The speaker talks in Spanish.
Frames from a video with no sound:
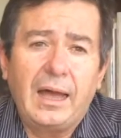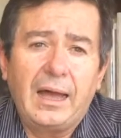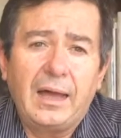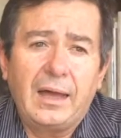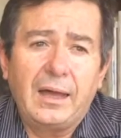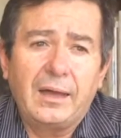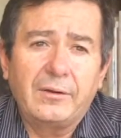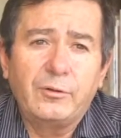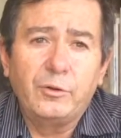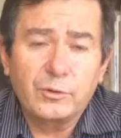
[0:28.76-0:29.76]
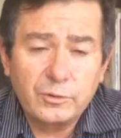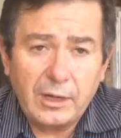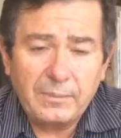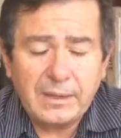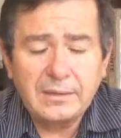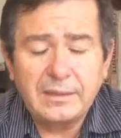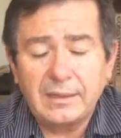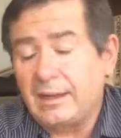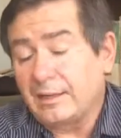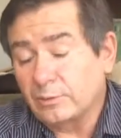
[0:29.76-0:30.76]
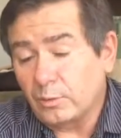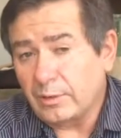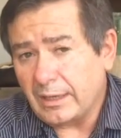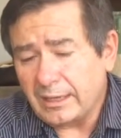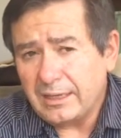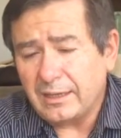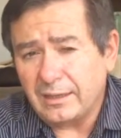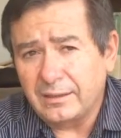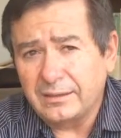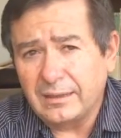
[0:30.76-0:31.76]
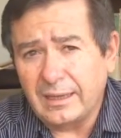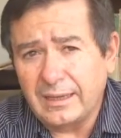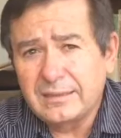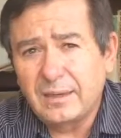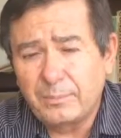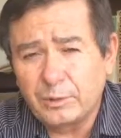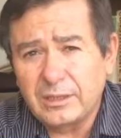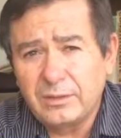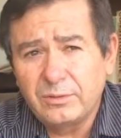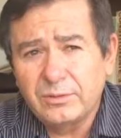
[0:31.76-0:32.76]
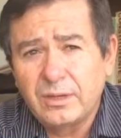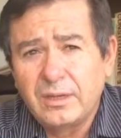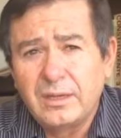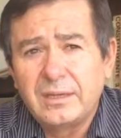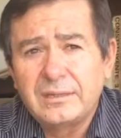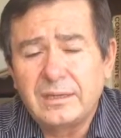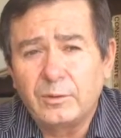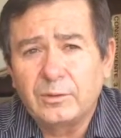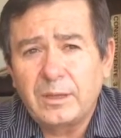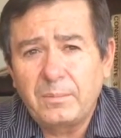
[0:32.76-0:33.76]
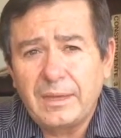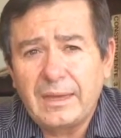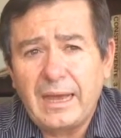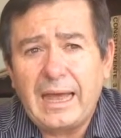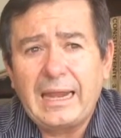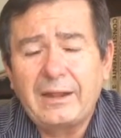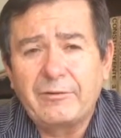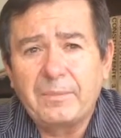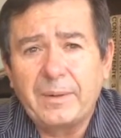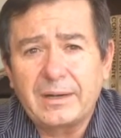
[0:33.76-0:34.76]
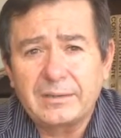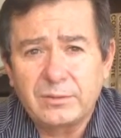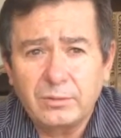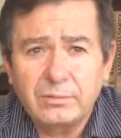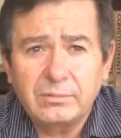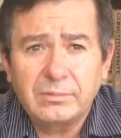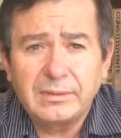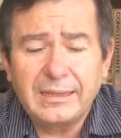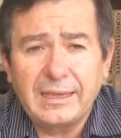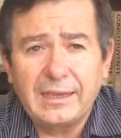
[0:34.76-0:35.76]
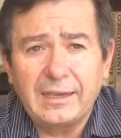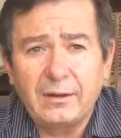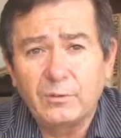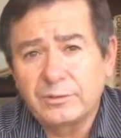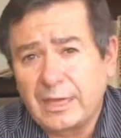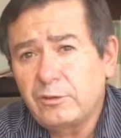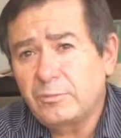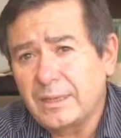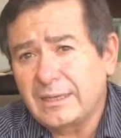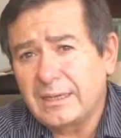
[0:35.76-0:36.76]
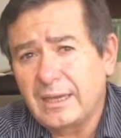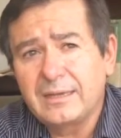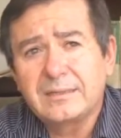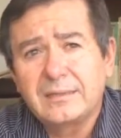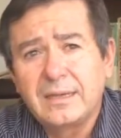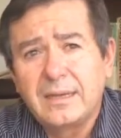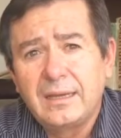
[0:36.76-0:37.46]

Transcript: a no solamente la soberanía de Isla Portillos, sino también a la reparación de los daños materiales